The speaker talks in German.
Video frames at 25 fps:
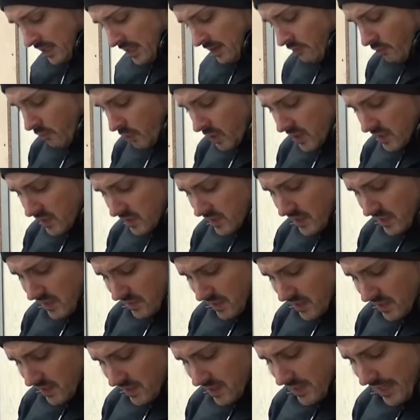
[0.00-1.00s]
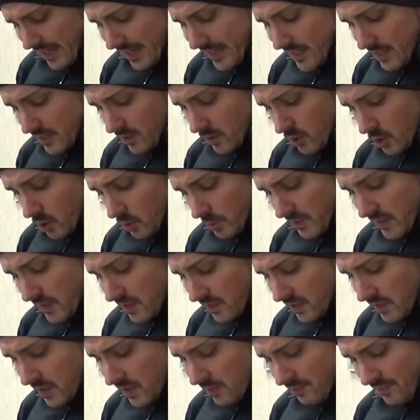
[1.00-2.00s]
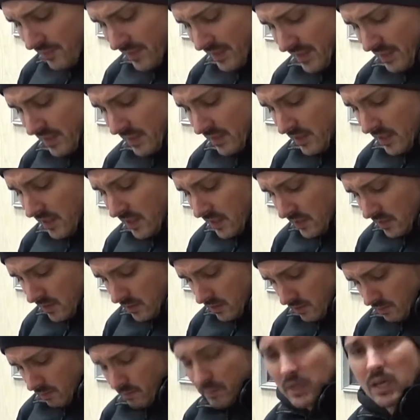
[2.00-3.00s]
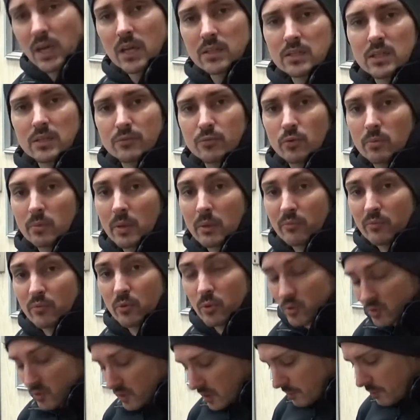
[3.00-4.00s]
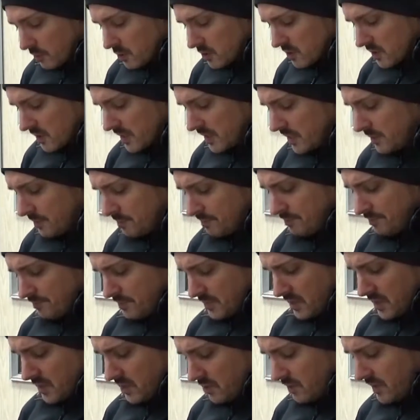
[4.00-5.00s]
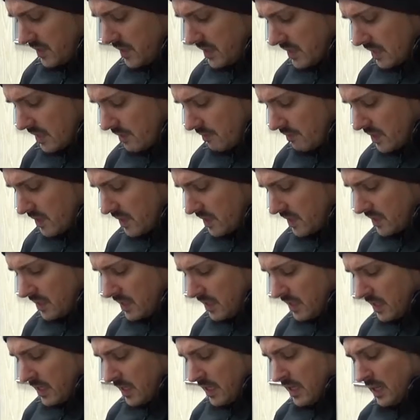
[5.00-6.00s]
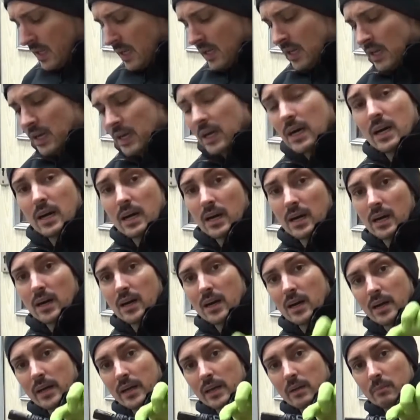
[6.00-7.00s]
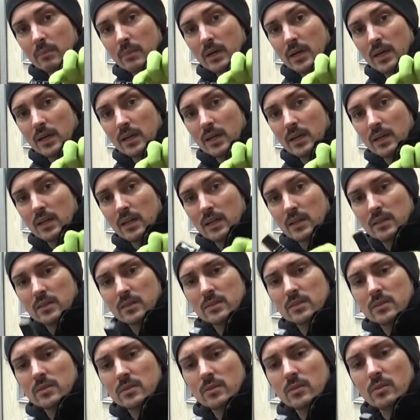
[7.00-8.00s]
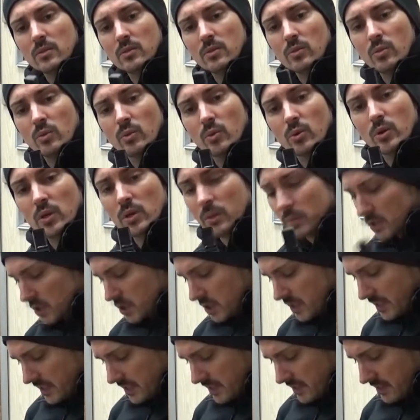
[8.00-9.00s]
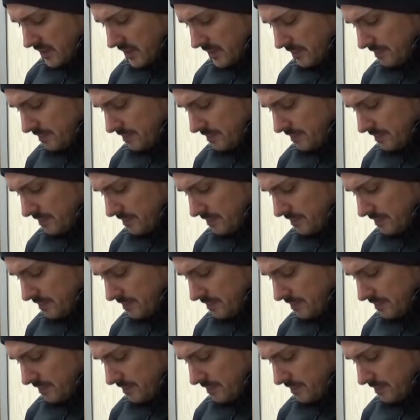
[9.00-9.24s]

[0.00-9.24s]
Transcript: Wo das Ding sitzt, zeige ich euch später. Das Ding ist bekannt dafür, beim Fokus kaputt zu gehen. Deswegen haben wir den einmal neu bestellt.